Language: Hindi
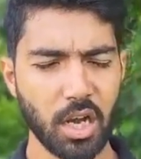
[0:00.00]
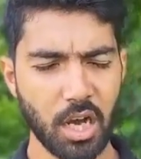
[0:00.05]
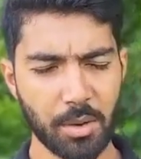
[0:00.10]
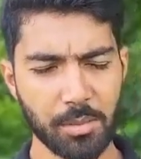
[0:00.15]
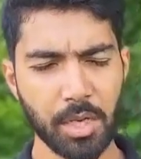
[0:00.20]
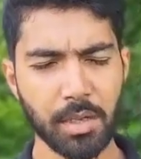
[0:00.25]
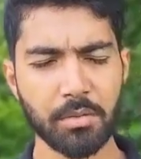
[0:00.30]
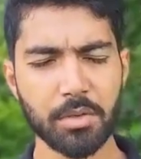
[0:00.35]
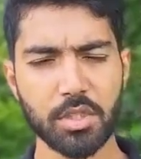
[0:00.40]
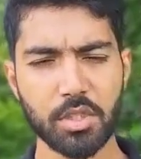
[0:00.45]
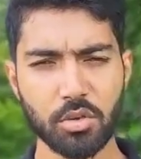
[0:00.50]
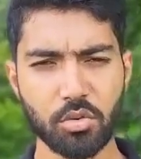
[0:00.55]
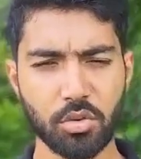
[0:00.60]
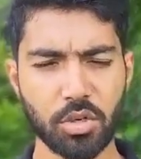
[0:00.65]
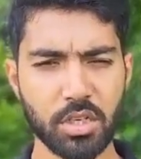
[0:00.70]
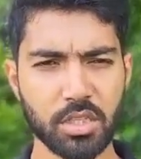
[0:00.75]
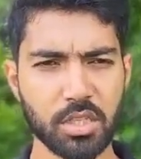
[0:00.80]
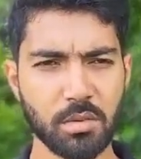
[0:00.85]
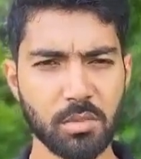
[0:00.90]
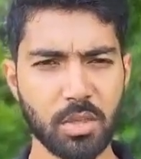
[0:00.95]
हमने भी
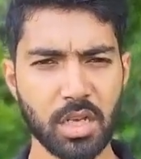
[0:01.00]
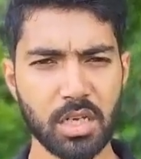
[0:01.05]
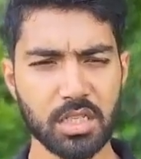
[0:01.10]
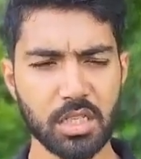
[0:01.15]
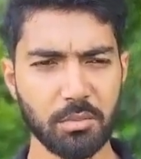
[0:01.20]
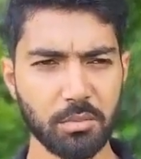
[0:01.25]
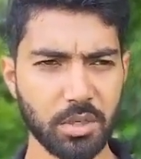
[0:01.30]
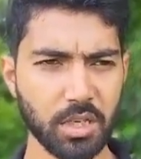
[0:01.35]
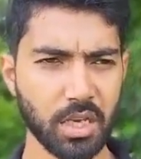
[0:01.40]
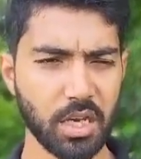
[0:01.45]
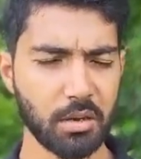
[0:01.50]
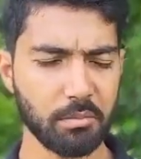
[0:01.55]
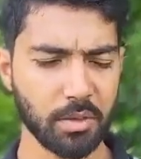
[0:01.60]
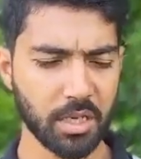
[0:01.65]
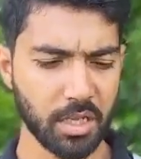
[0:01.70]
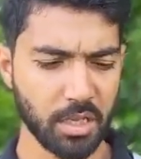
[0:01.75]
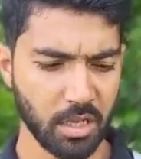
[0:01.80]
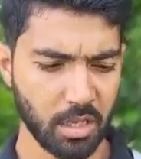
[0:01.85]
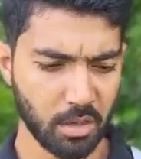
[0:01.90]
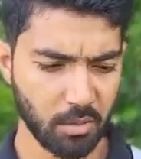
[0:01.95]
ज़रूरी समझा जब ये
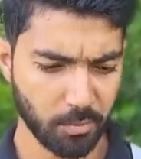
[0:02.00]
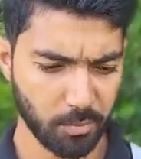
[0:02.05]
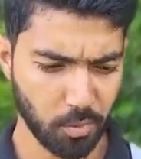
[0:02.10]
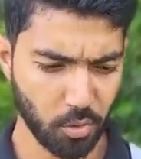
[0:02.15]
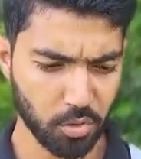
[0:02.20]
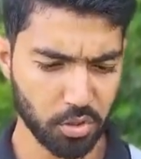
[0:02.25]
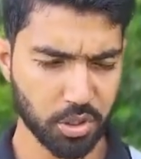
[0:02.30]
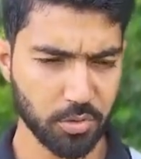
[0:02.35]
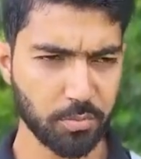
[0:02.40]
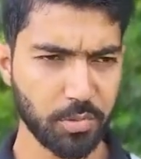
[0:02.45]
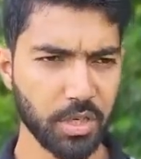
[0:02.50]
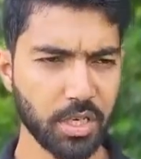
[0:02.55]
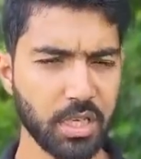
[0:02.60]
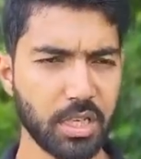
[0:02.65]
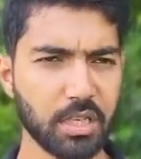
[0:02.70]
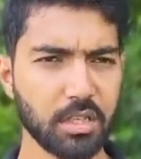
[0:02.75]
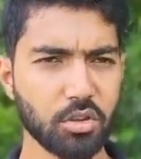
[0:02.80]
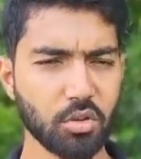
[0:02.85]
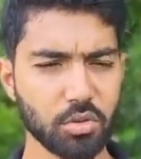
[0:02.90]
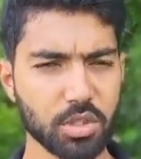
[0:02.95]
हमने पोस्ट
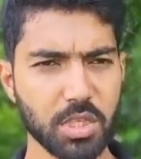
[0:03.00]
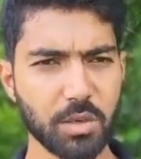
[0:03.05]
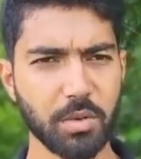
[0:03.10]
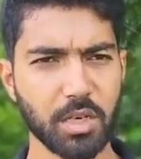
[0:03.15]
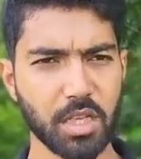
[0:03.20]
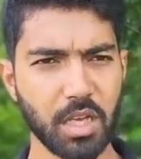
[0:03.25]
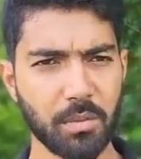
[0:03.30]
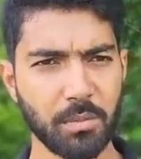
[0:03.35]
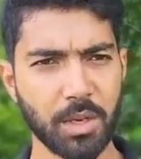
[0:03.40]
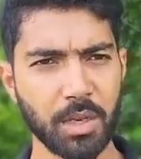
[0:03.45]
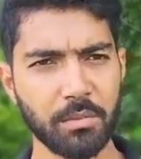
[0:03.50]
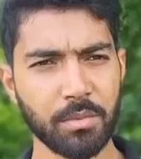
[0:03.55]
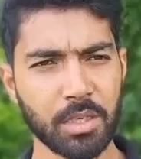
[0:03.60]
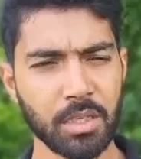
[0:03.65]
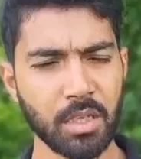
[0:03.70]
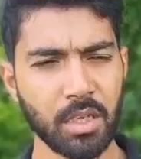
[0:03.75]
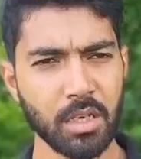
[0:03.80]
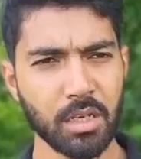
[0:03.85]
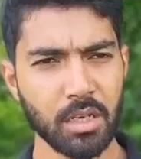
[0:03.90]
पढ़ी तो उसके बाद हमने भी